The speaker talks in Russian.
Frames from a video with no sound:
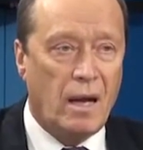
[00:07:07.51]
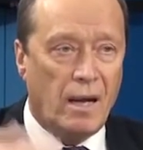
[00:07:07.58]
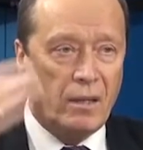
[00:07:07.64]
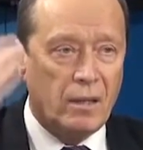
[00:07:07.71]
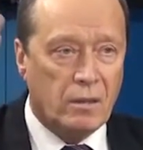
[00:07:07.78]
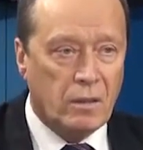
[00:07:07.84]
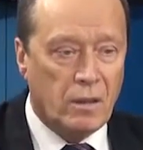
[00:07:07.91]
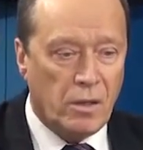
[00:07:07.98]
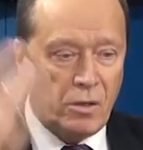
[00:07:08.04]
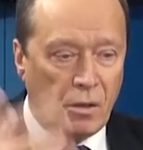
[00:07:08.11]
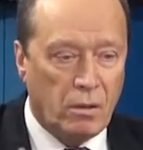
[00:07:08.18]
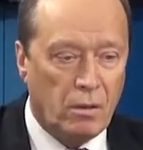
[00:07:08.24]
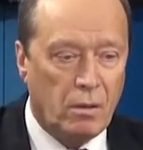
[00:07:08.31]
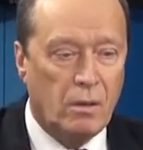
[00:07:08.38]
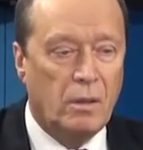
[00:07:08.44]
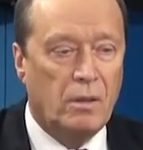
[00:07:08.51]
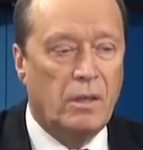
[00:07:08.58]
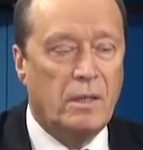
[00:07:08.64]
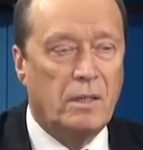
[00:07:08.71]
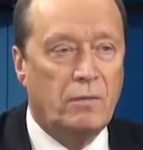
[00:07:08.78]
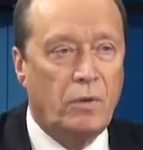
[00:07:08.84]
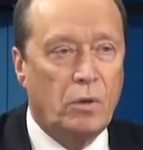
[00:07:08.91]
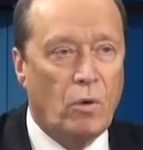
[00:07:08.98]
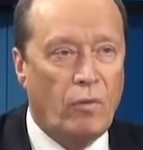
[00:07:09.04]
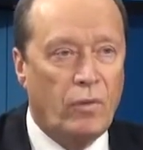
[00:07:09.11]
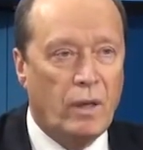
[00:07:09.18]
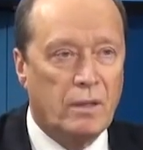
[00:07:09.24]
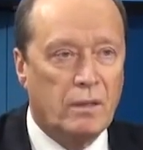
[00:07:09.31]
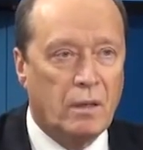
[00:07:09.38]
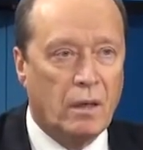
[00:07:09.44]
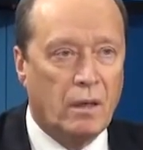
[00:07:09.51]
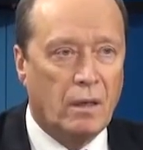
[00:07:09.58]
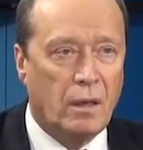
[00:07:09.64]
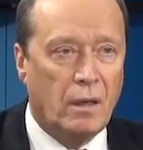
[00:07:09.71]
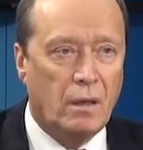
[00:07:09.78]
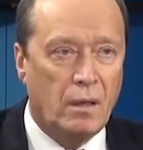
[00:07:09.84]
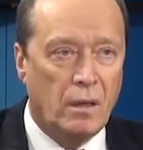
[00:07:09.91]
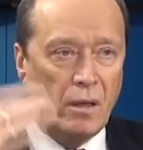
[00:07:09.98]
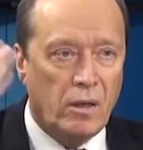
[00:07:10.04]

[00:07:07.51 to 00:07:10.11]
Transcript: это значит, есть виновная сторона,